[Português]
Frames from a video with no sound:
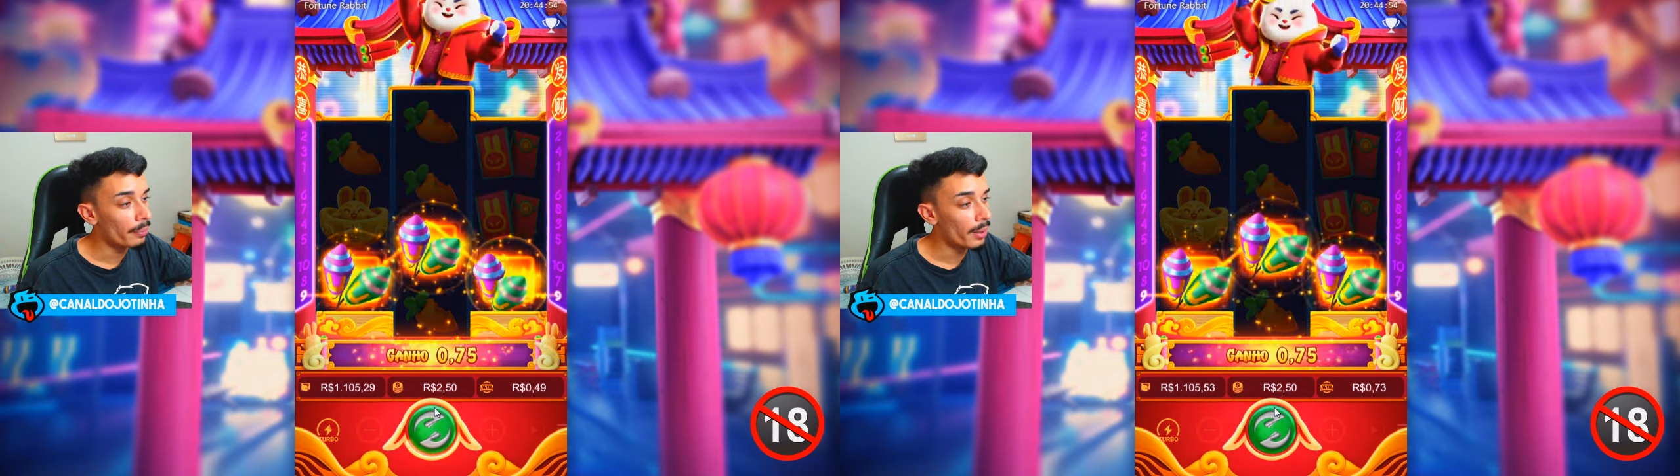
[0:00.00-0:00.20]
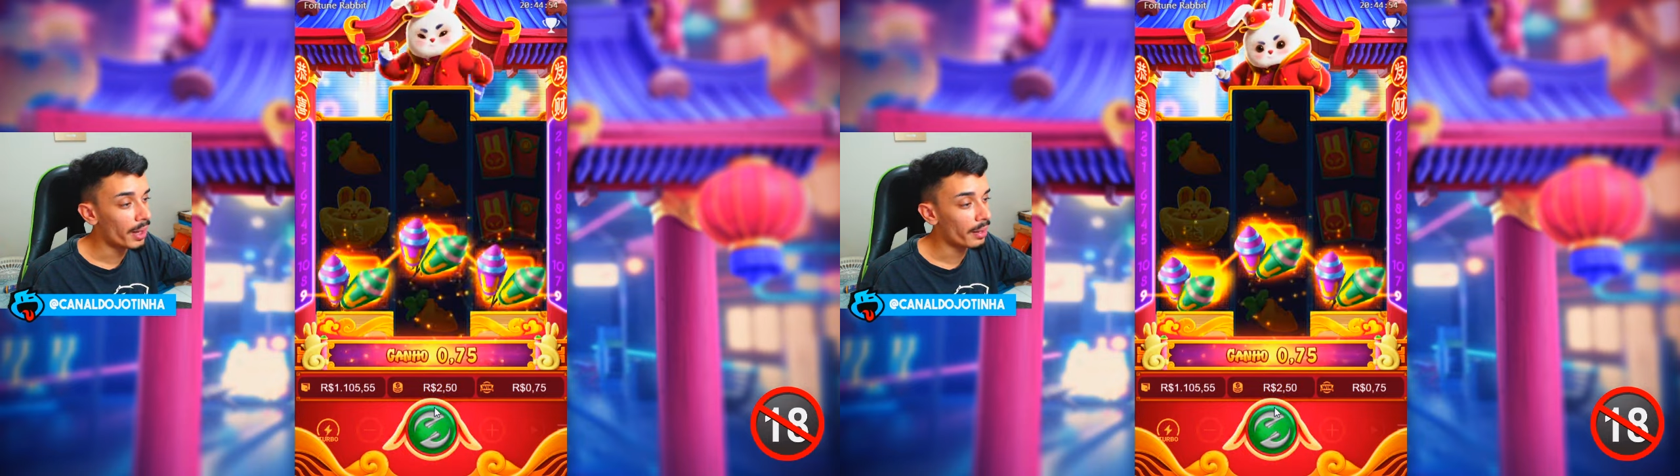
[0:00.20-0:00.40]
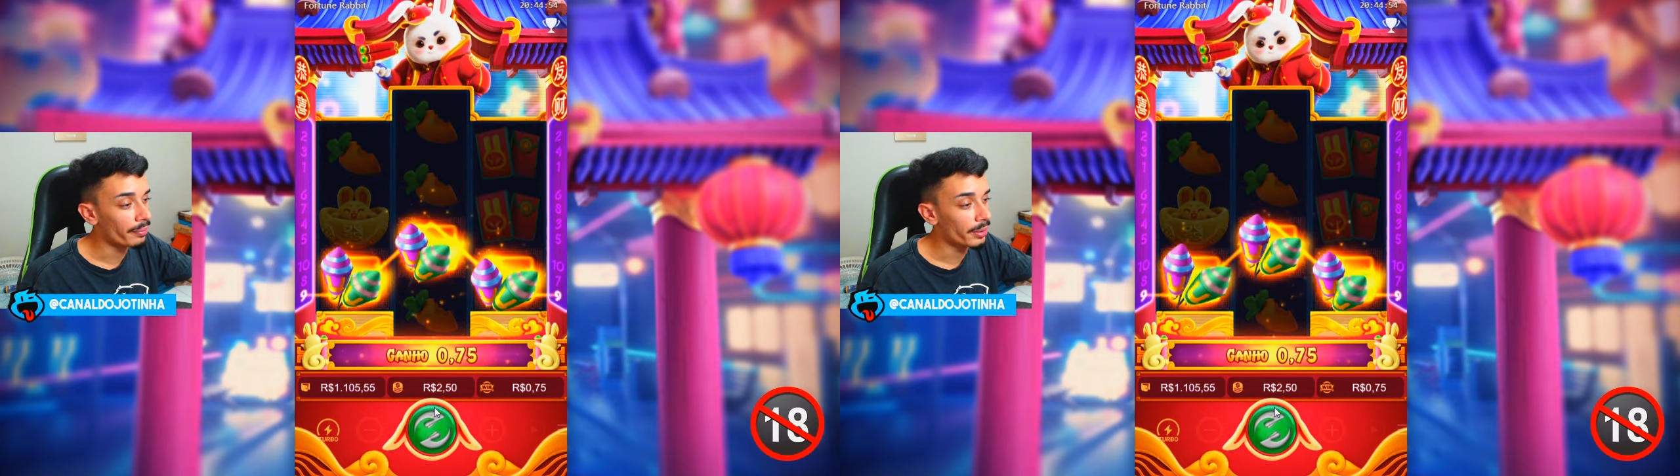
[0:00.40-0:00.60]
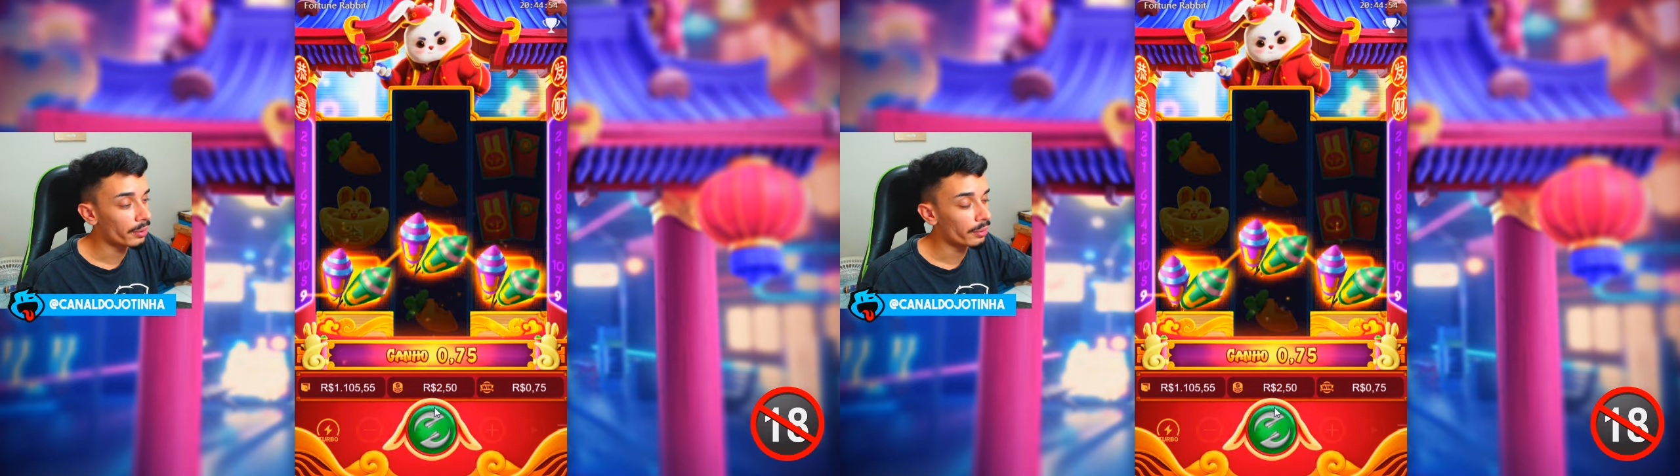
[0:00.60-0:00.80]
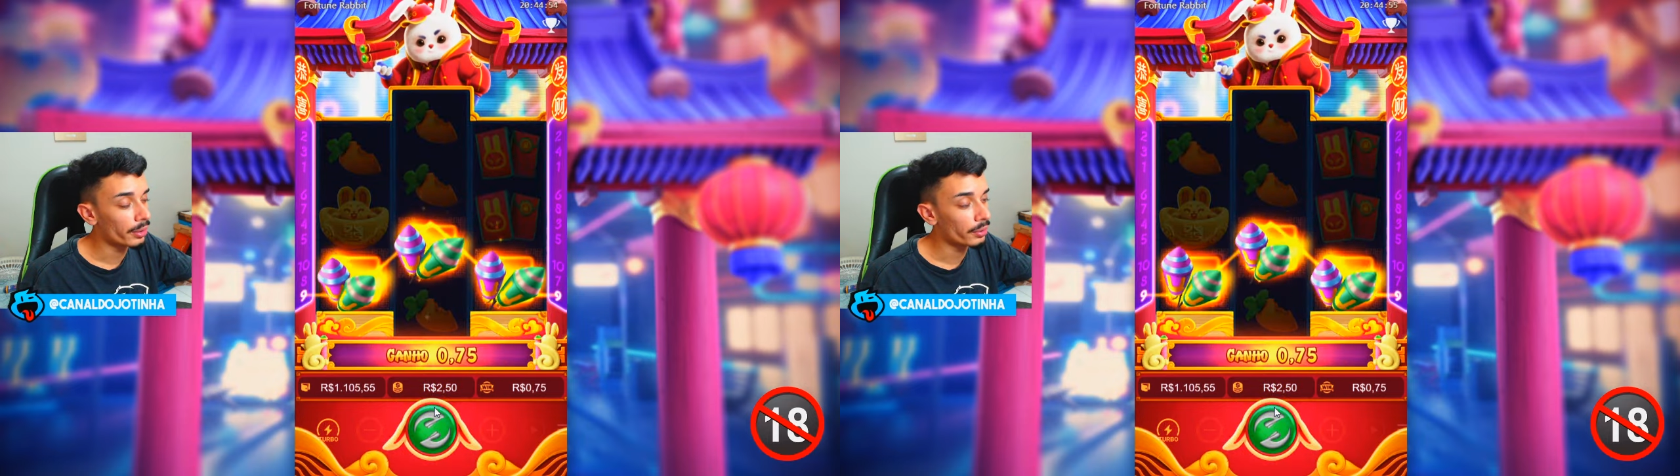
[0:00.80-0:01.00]

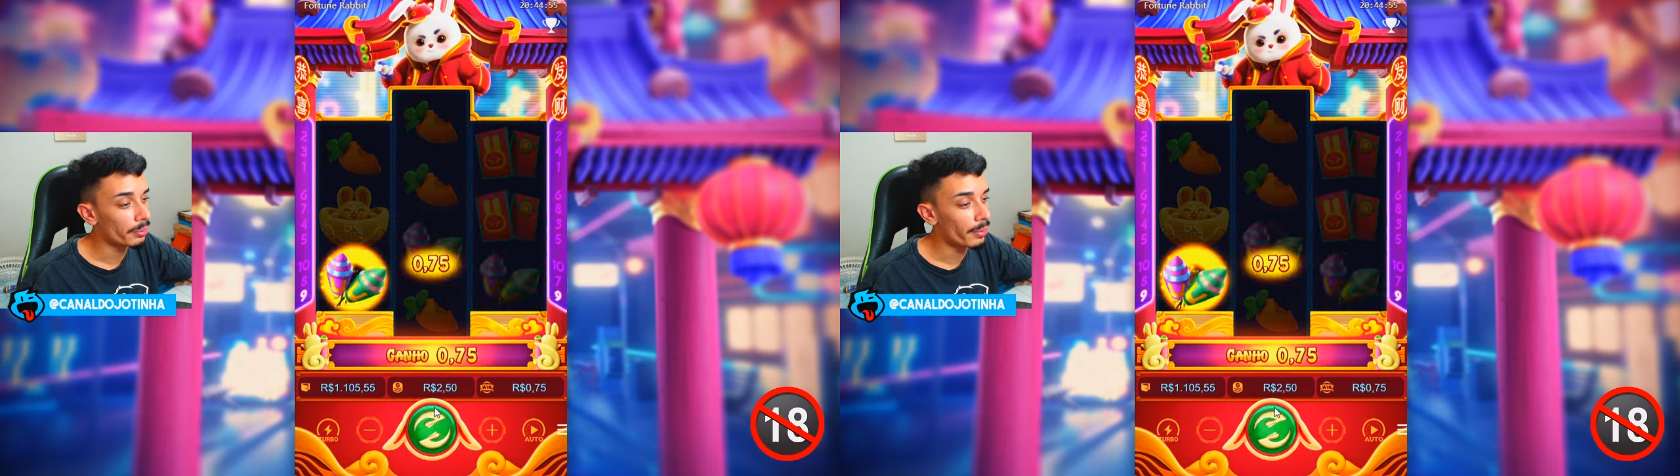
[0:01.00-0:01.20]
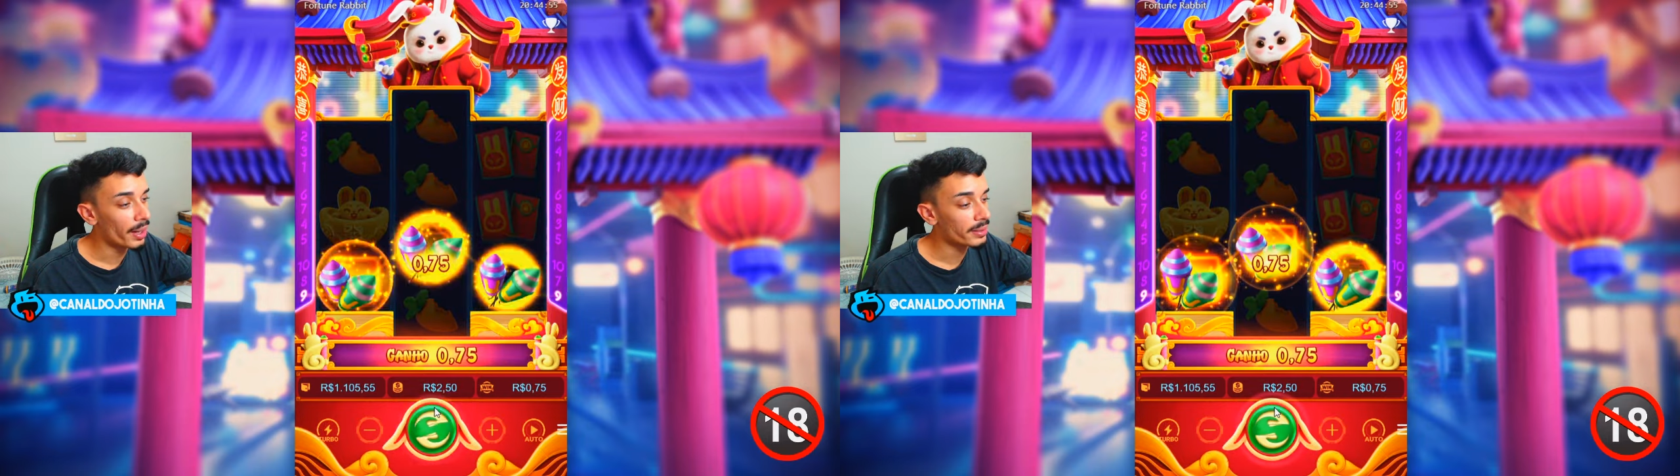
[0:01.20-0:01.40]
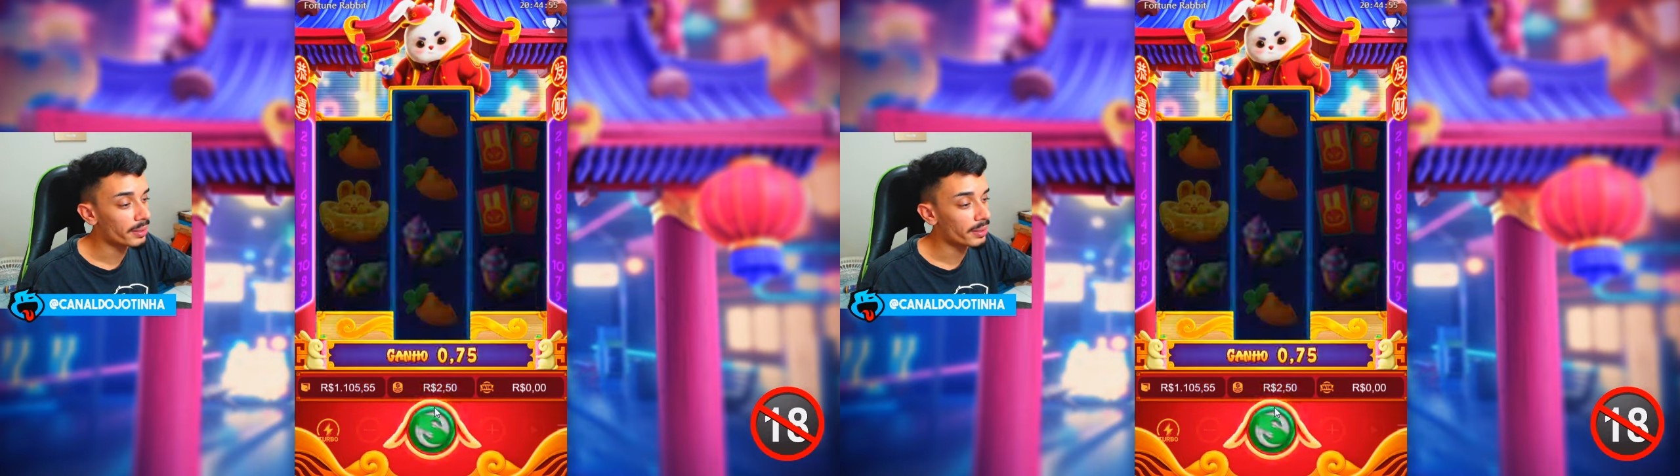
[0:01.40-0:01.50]
Maravilha, conectou mais